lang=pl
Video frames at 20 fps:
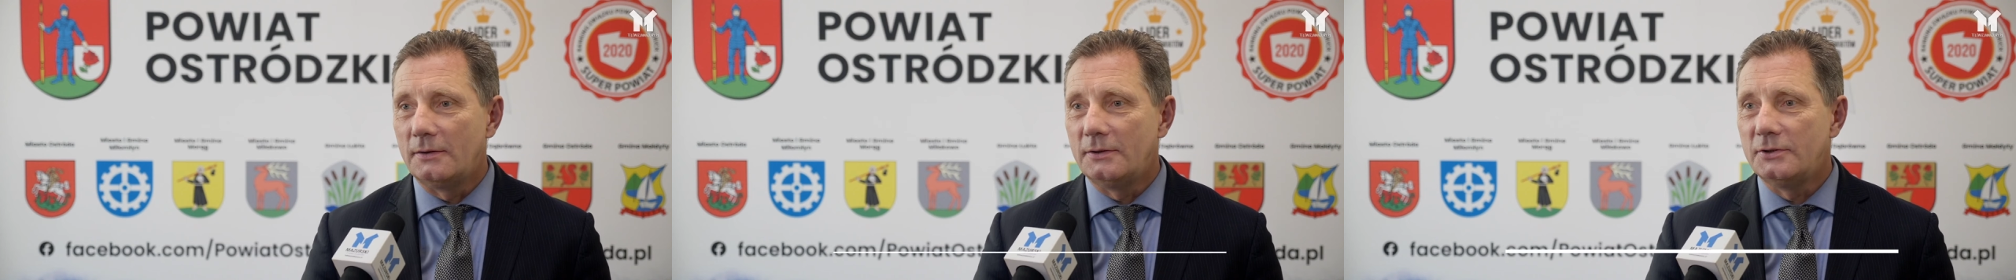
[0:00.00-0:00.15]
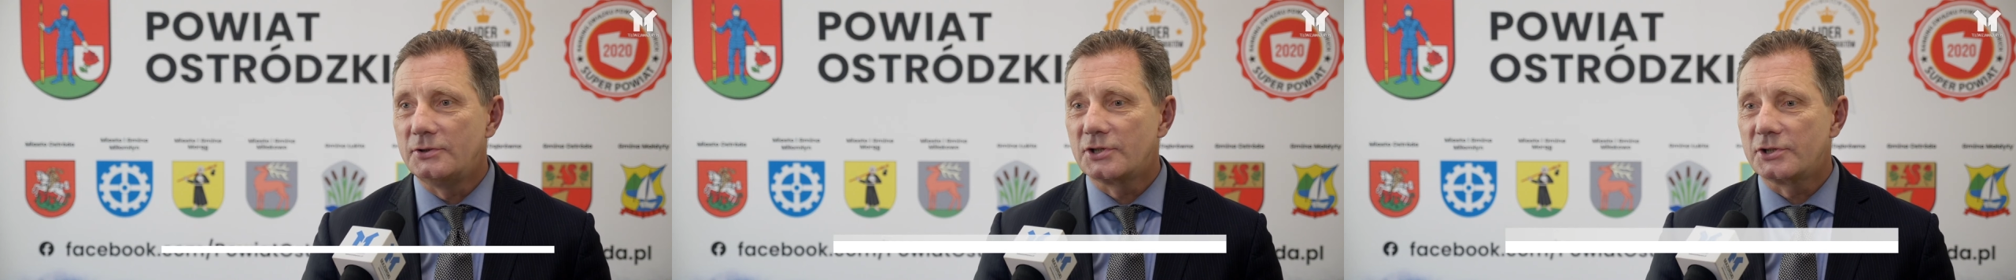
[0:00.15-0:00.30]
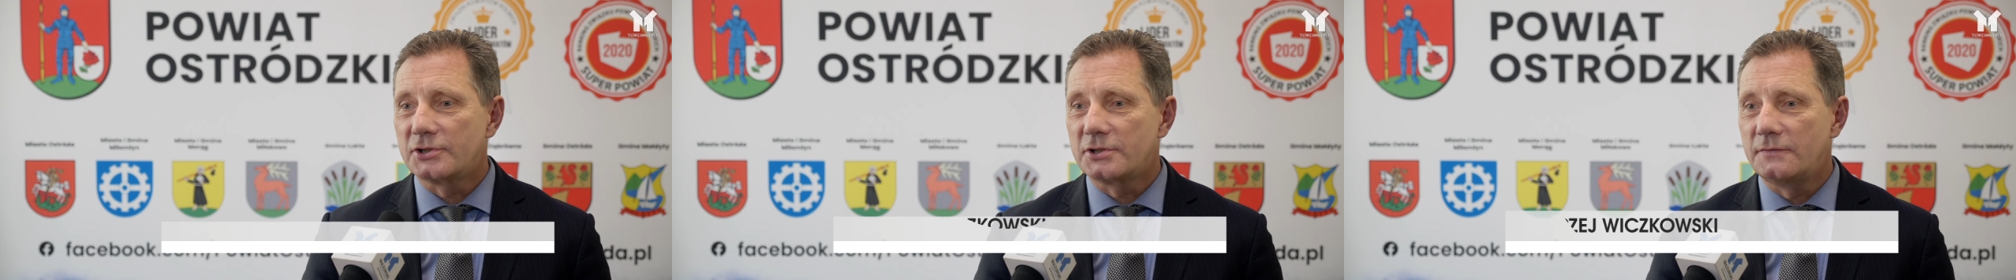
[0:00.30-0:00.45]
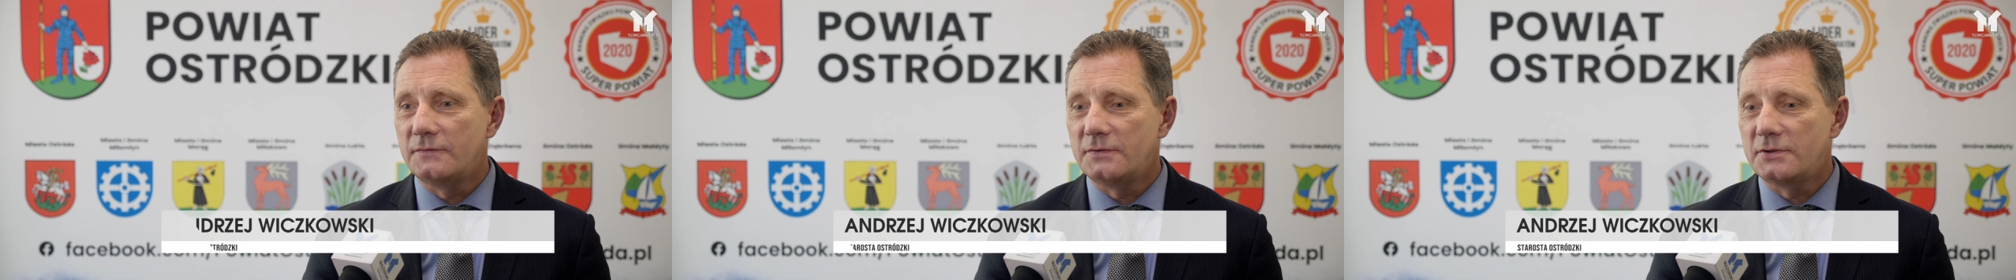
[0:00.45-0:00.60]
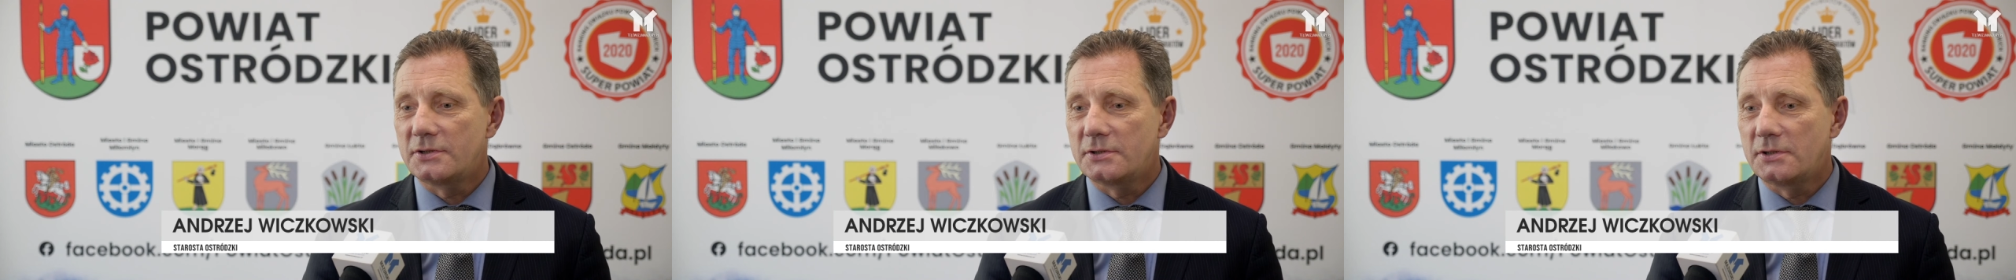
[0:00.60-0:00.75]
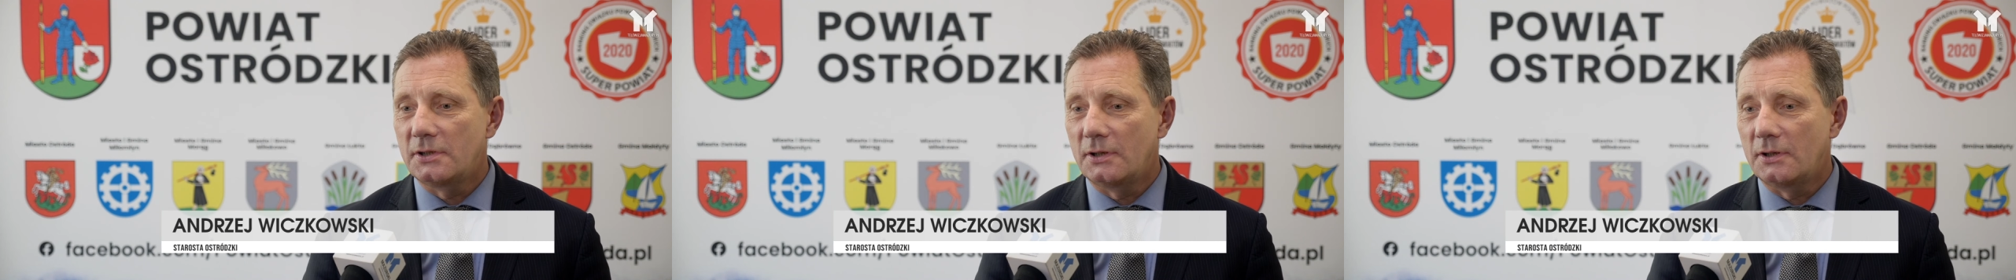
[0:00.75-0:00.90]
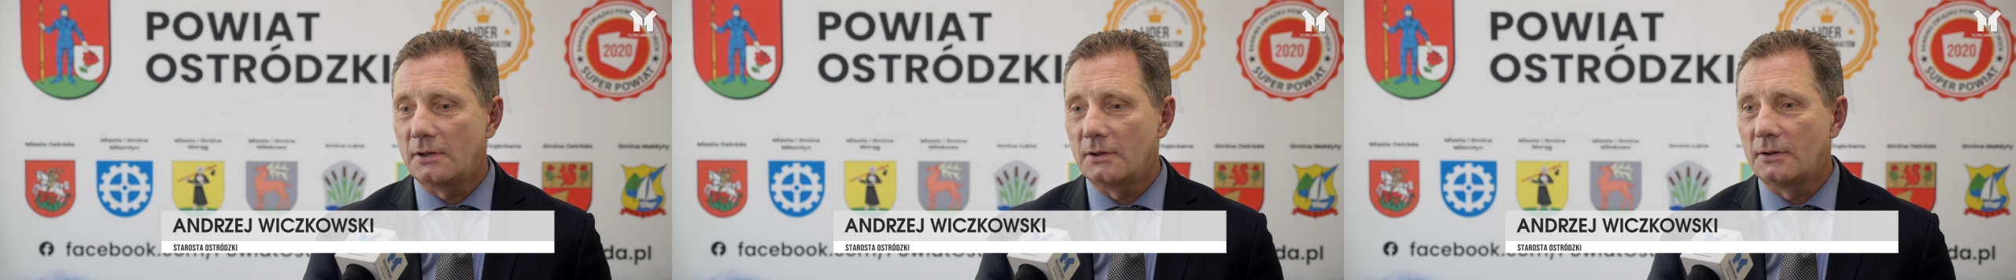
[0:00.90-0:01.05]
I
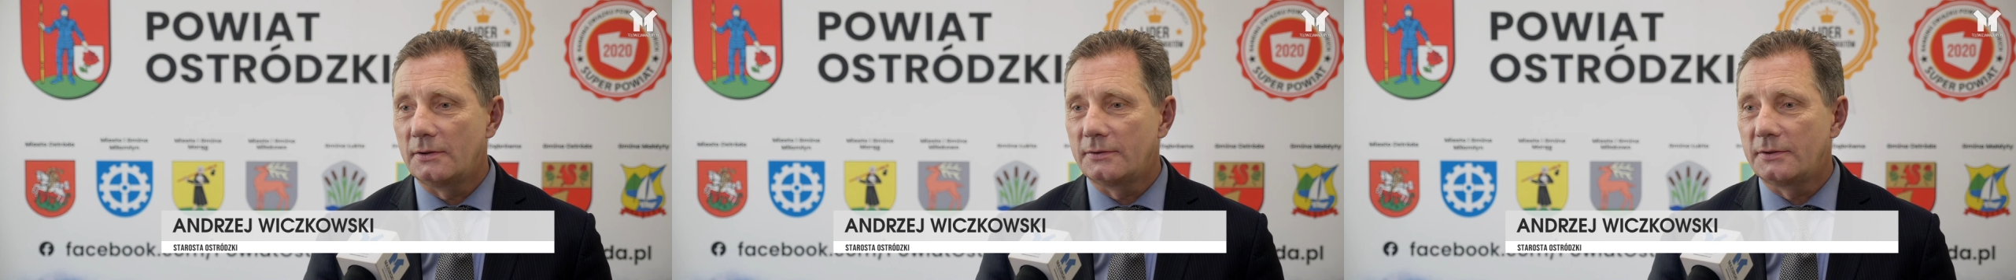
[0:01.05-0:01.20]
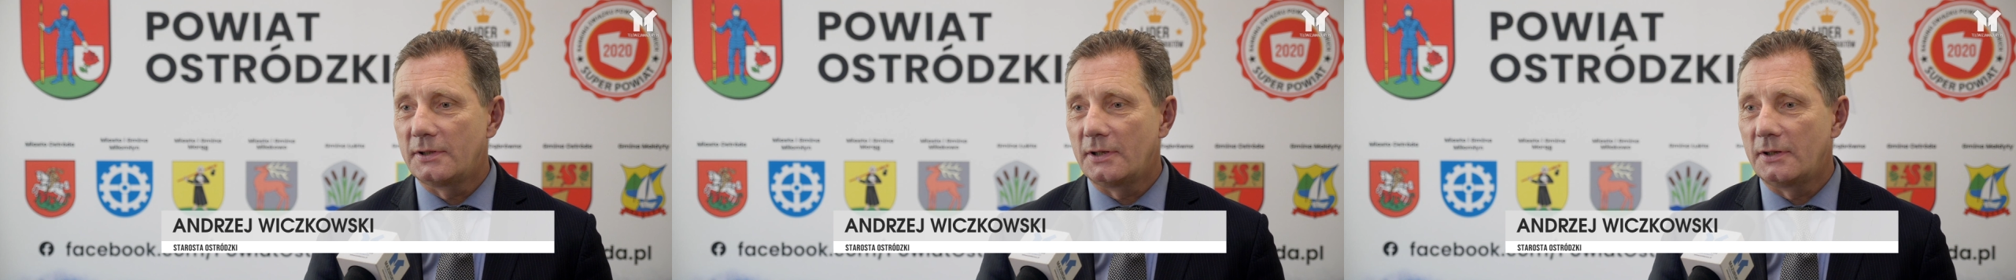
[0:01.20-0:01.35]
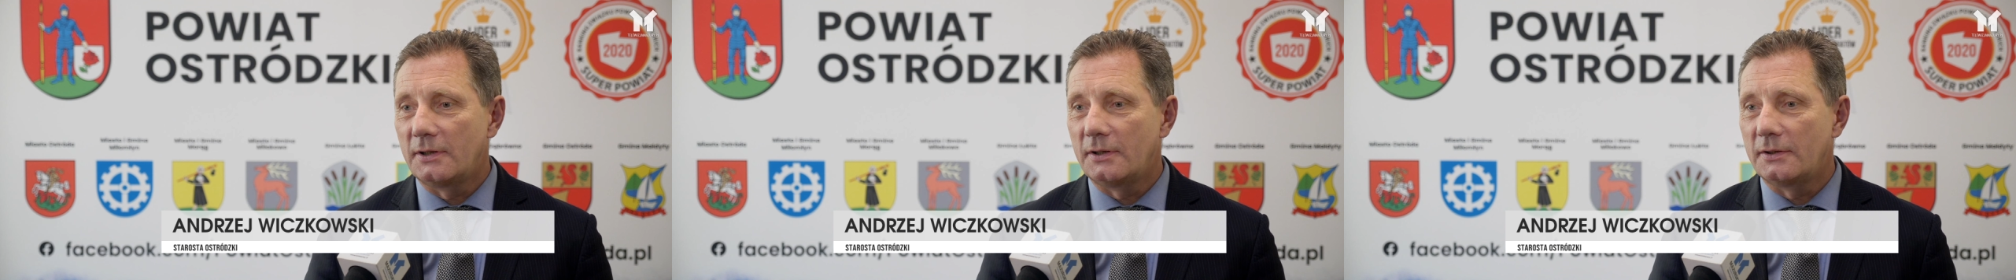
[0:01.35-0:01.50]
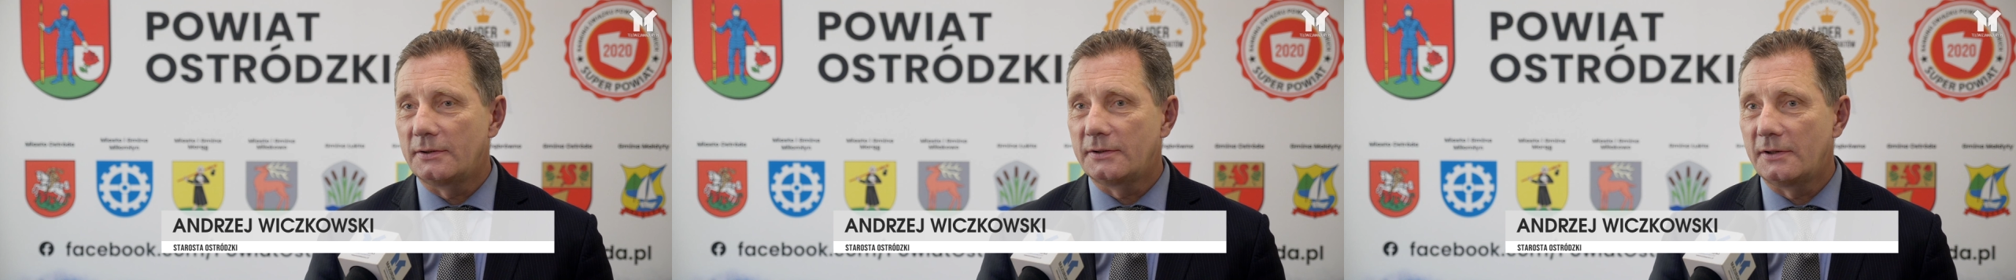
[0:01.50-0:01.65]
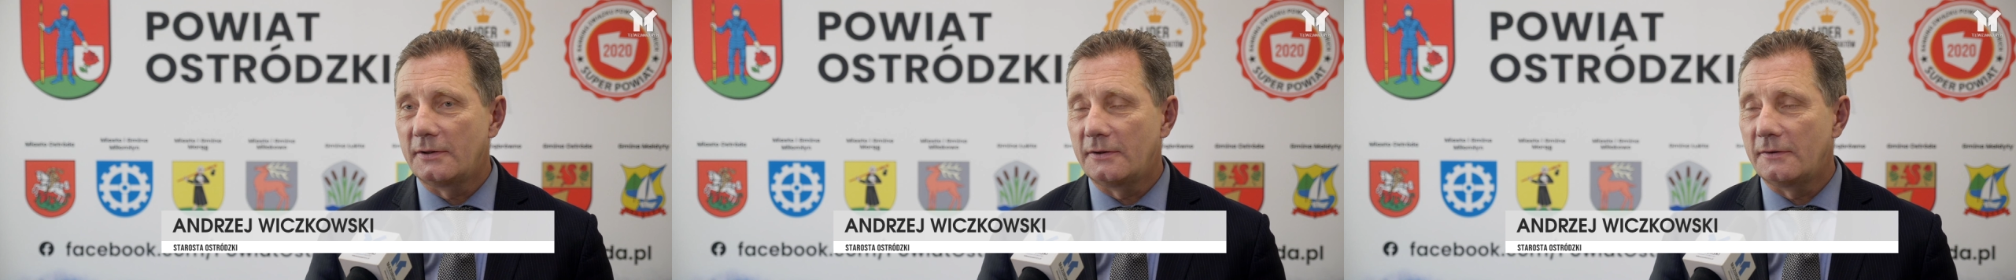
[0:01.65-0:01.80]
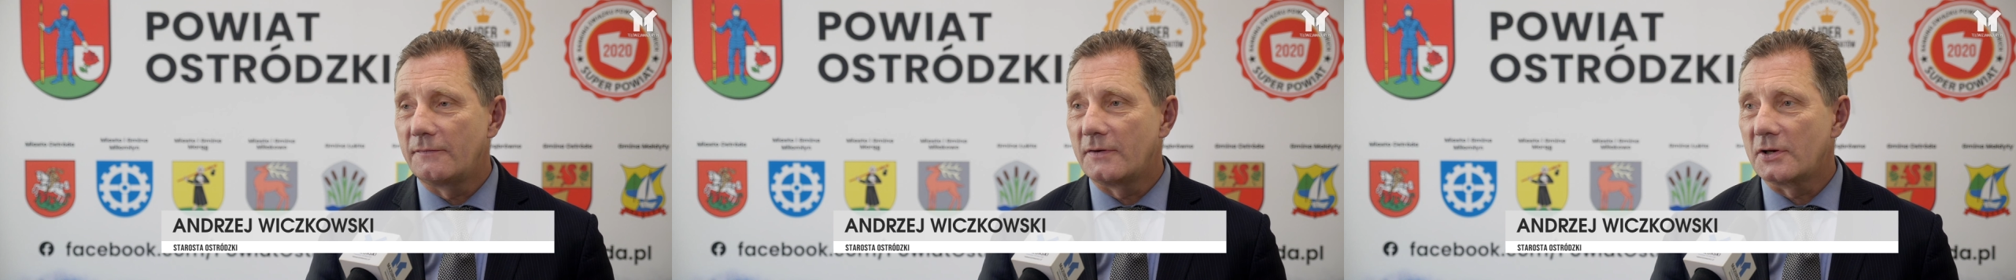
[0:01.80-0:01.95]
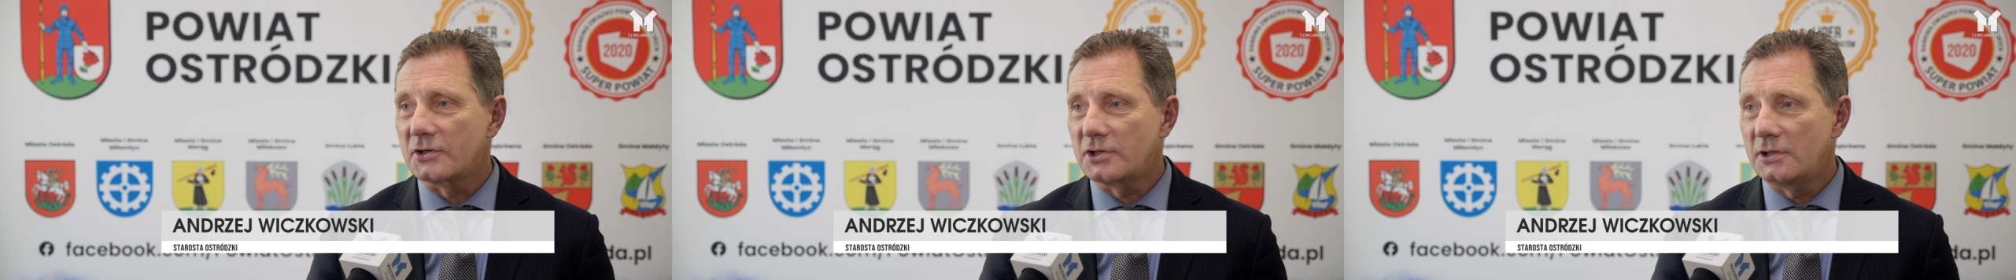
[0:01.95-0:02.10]
rzeczywiście te,
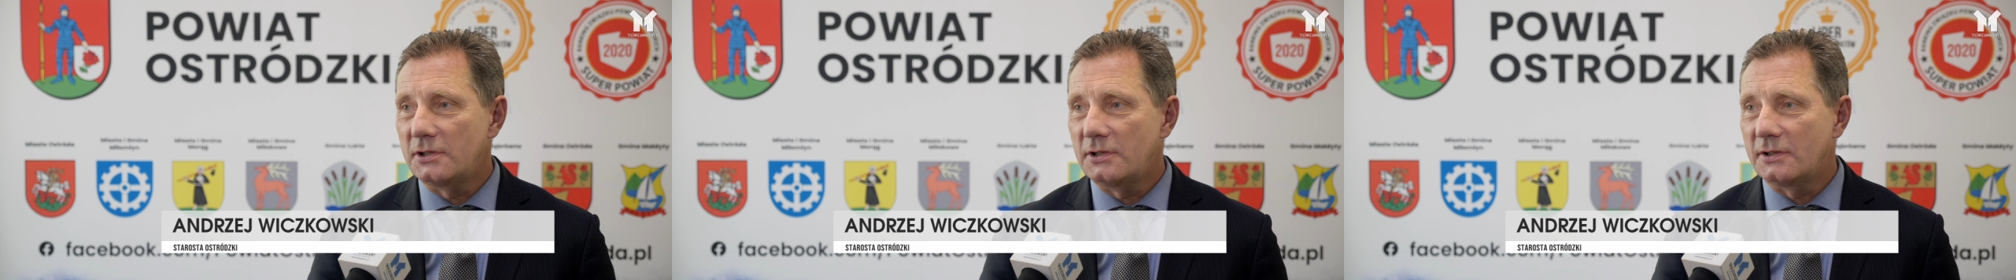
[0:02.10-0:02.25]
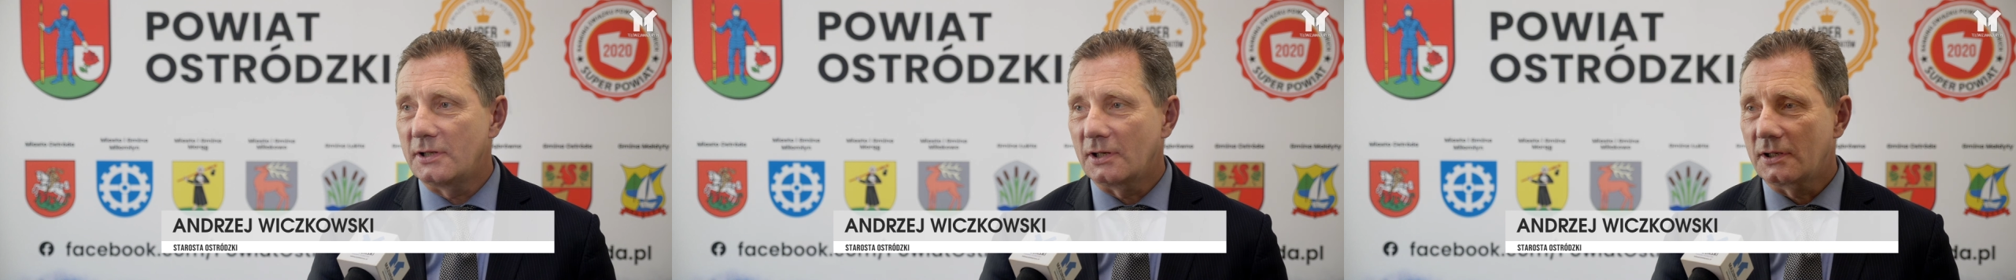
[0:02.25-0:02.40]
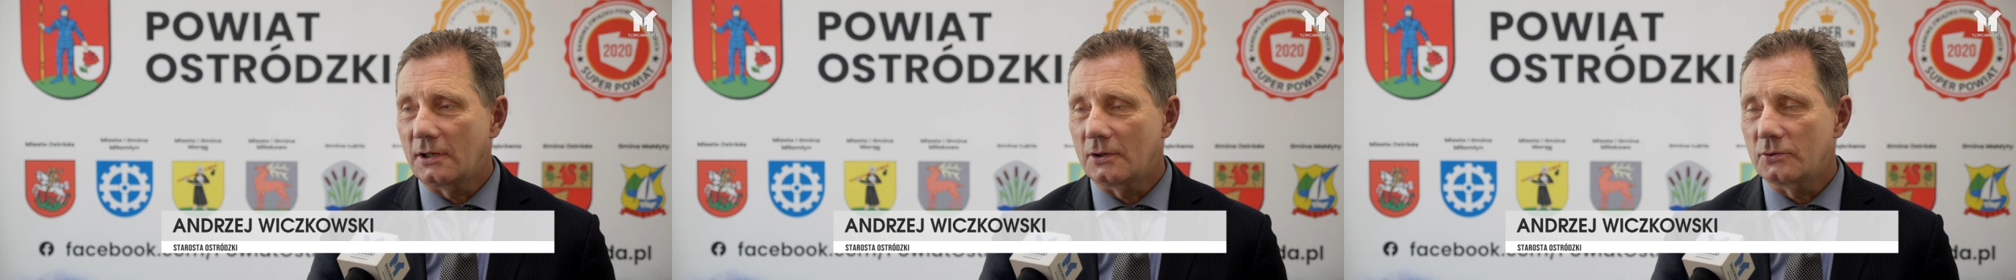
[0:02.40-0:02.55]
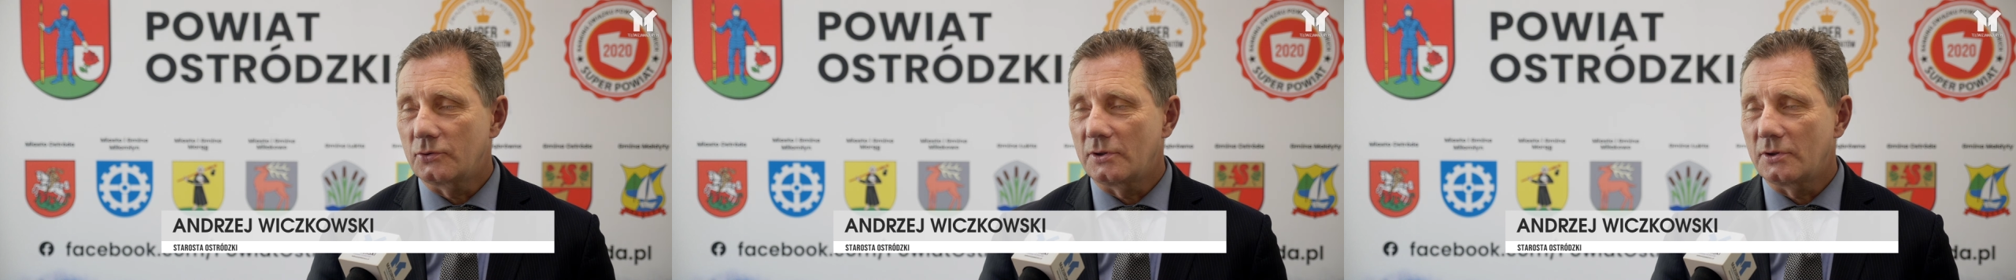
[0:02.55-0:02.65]
te wrażenie takie,